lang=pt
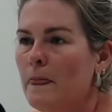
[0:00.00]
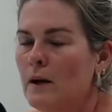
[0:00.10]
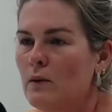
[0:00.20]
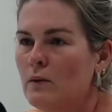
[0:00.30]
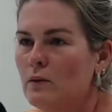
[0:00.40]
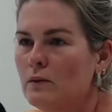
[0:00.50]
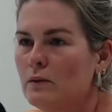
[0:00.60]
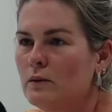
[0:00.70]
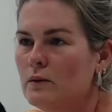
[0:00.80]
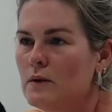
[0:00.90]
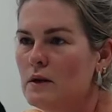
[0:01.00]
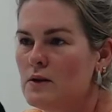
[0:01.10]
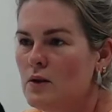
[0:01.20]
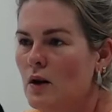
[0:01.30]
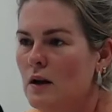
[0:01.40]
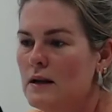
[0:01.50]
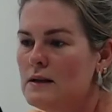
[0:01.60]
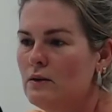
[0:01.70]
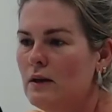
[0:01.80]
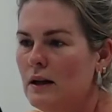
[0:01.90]
Então, só a
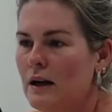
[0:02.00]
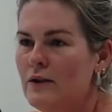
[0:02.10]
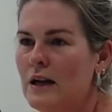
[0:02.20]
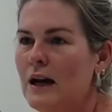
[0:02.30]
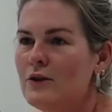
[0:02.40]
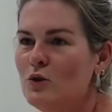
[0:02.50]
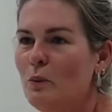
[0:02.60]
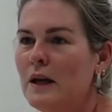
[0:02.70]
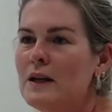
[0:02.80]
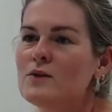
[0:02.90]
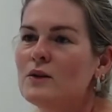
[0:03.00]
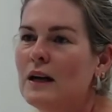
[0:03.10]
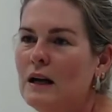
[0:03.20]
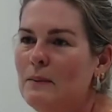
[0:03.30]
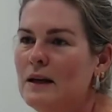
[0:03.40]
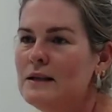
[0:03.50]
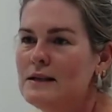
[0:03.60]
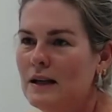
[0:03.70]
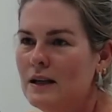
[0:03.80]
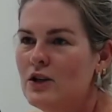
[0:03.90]
questão da gravidade, do peso da
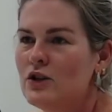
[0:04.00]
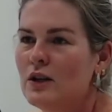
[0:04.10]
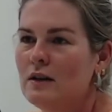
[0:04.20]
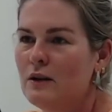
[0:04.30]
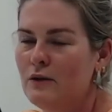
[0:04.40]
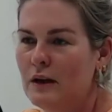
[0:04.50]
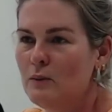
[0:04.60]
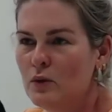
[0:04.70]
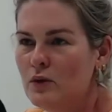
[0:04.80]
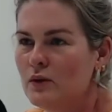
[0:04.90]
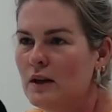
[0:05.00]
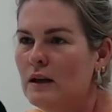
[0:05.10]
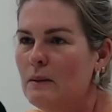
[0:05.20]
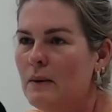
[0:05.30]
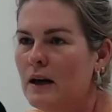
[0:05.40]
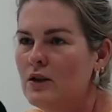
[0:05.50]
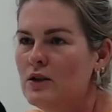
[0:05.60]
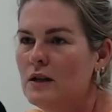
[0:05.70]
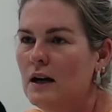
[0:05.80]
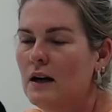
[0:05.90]
cabeça ali já interfere muito, né? Na
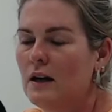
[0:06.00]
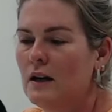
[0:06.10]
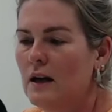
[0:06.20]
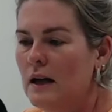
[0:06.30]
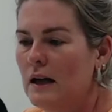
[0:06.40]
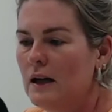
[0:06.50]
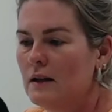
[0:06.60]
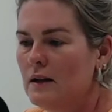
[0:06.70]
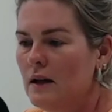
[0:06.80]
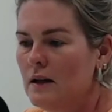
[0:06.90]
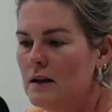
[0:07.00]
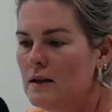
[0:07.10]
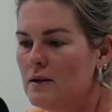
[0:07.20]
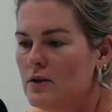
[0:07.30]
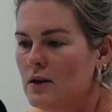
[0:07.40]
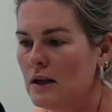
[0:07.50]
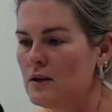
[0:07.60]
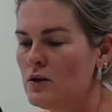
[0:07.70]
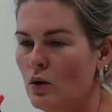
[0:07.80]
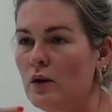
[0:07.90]
parte da, da de
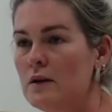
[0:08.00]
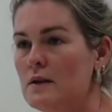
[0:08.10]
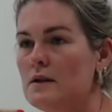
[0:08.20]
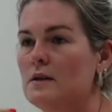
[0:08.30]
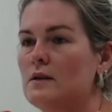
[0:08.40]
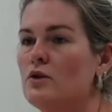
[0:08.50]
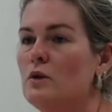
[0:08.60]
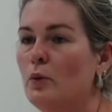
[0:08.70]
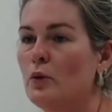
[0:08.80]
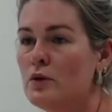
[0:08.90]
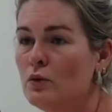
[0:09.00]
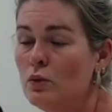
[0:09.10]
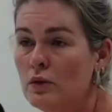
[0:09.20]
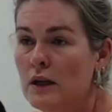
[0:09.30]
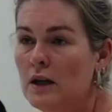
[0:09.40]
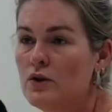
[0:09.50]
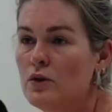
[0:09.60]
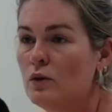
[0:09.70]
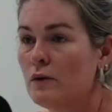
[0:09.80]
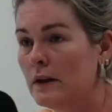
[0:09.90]
tensões, de uhum. postura,
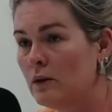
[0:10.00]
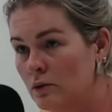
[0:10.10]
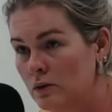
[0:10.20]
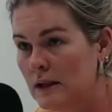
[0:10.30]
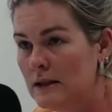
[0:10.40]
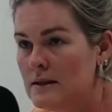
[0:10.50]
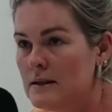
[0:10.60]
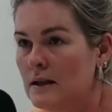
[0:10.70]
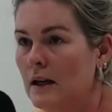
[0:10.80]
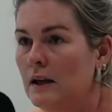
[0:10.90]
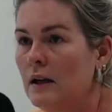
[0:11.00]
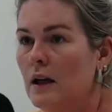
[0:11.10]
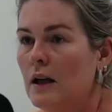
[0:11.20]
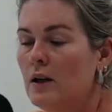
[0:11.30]
de curvaturas, né?